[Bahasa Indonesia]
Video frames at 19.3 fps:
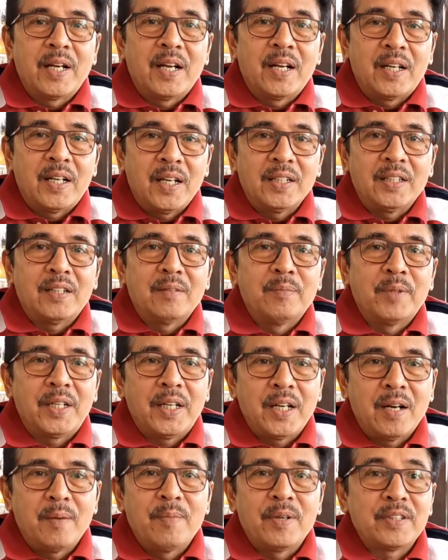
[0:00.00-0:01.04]
berangkat ke
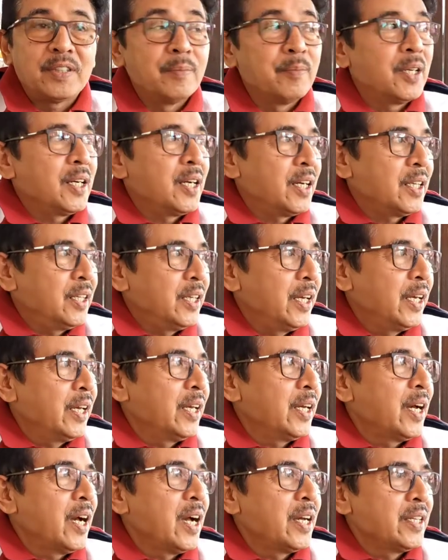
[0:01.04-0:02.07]
Mekah bersama
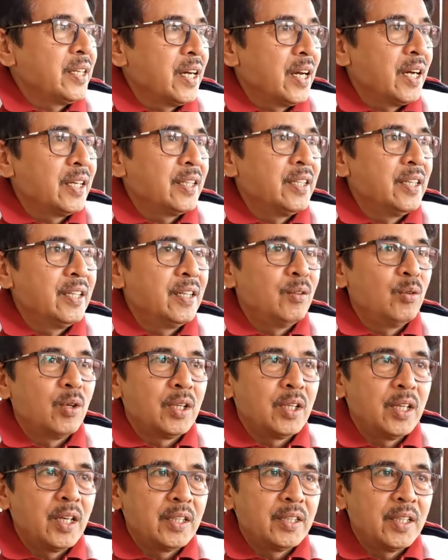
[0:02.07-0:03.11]
kakek, ayah dan
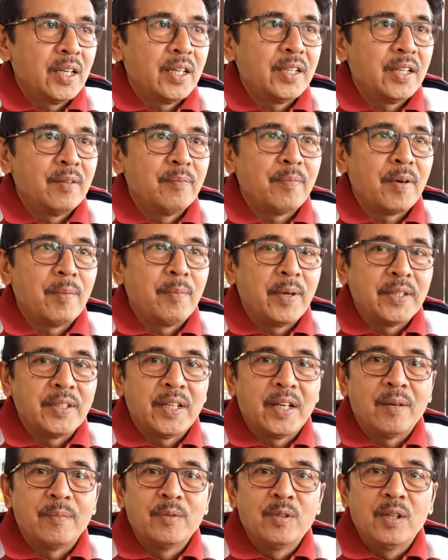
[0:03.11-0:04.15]
keluarganya dan
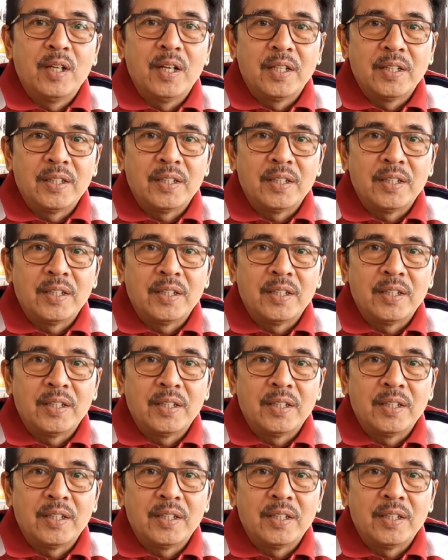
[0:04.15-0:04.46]
pamannya Abdul